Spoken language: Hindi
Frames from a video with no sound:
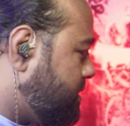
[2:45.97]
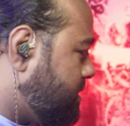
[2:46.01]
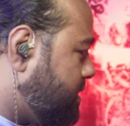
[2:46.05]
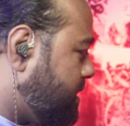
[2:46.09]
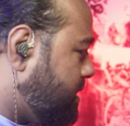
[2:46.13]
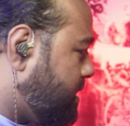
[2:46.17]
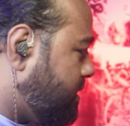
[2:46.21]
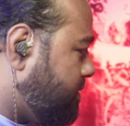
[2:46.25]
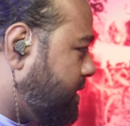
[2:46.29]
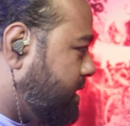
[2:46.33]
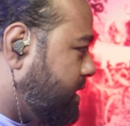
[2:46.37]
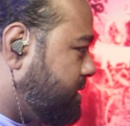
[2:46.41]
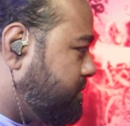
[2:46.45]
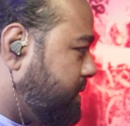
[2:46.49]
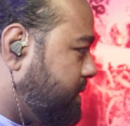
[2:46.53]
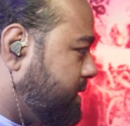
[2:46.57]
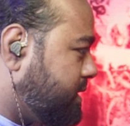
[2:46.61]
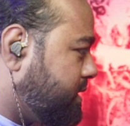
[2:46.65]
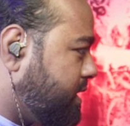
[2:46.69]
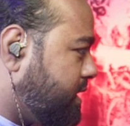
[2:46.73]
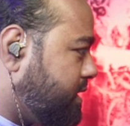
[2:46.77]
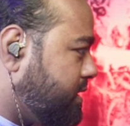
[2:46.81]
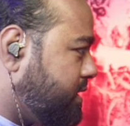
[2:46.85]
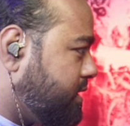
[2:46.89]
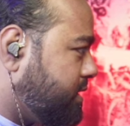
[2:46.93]
आवाज़
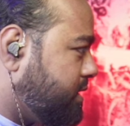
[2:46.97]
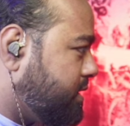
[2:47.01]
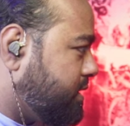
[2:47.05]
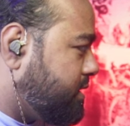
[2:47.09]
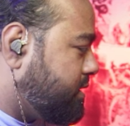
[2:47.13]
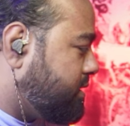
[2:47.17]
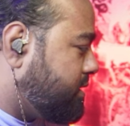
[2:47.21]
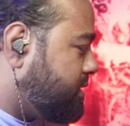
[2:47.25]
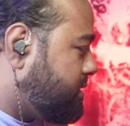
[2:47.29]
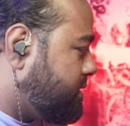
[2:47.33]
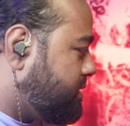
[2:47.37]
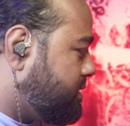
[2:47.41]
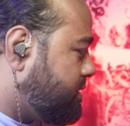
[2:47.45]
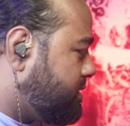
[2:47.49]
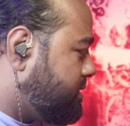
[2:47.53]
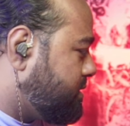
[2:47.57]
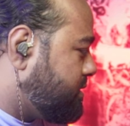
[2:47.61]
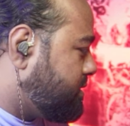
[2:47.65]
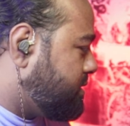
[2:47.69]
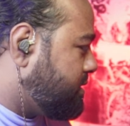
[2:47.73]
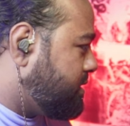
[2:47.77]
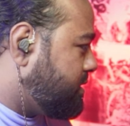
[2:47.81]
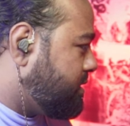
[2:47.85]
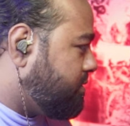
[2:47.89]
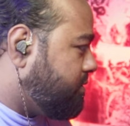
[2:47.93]
बंद कर देते
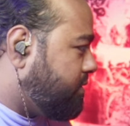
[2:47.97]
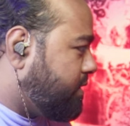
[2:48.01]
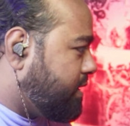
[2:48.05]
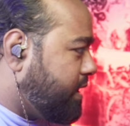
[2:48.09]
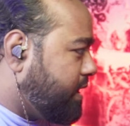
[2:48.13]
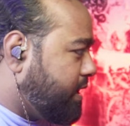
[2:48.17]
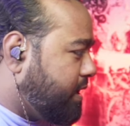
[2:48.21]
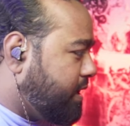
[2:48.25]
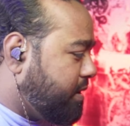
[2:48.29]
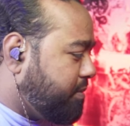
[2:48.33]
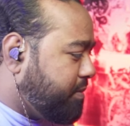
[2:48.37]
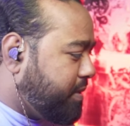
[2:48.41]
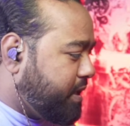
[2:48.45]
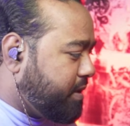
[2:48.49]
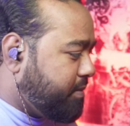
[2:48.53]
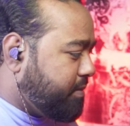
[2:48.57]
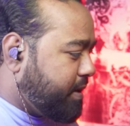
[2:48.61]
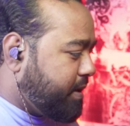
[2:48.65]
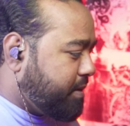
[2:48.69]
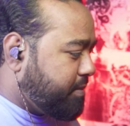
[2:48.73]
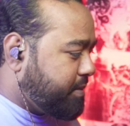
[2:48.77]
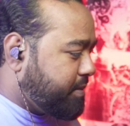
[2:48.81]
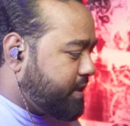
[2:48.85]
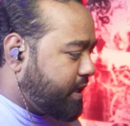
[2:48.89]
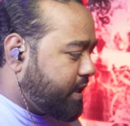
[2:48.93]
वरना ना मेरी
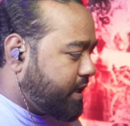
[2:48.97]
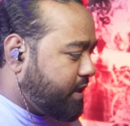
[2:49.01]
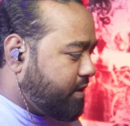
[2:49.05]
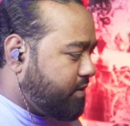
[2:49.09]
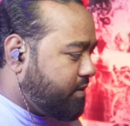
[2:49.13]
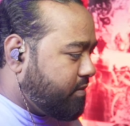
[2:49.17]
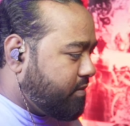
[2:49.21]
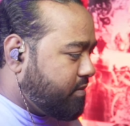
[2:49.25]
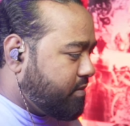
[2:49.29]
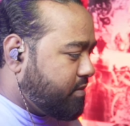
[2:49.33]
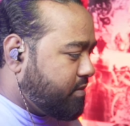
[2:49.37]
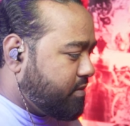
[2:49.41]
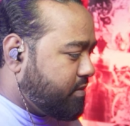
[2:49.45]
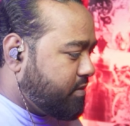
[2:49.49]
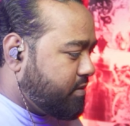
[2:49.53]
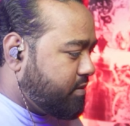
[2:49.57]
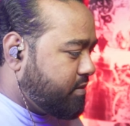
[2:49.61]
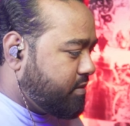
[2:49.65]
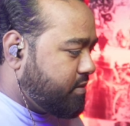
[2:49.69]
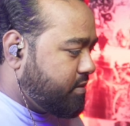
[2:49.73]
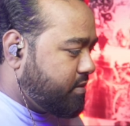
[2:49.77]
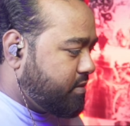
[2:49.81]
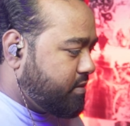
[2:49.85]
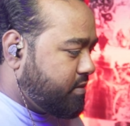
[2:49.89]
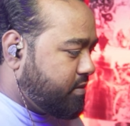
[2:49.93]
बैंड बजाएंगे
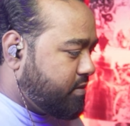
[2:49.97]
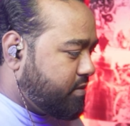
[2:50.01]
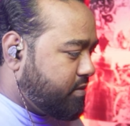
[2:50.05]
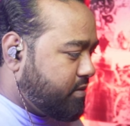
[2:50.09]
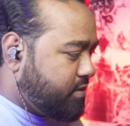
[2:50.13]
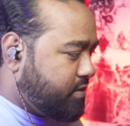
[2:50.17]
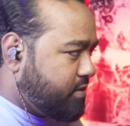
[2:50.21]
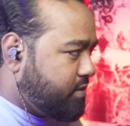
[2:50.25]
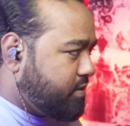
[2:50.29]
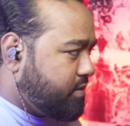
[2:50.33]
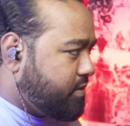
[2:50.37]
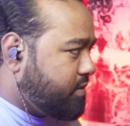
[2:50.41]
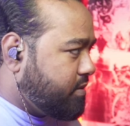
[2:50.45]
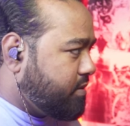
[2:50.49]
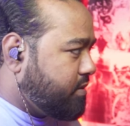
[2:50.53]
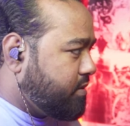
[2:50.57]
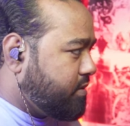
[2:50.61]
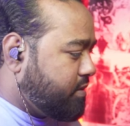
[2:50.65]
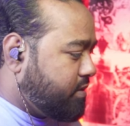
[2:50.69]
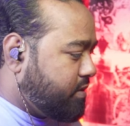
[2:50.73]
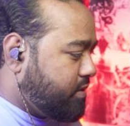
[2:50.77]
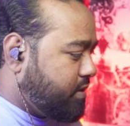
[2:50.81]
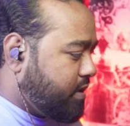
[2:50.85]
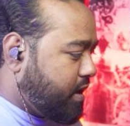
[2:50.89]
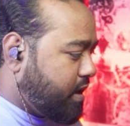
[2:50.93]

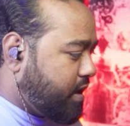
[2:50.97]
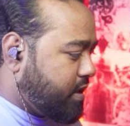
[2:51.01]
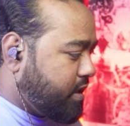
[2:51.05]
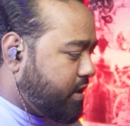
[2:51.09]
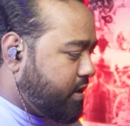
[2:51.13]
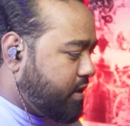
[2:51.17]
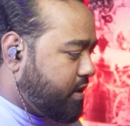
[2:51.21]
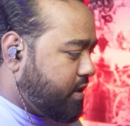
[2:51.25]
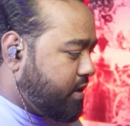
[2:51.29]
लोग आइए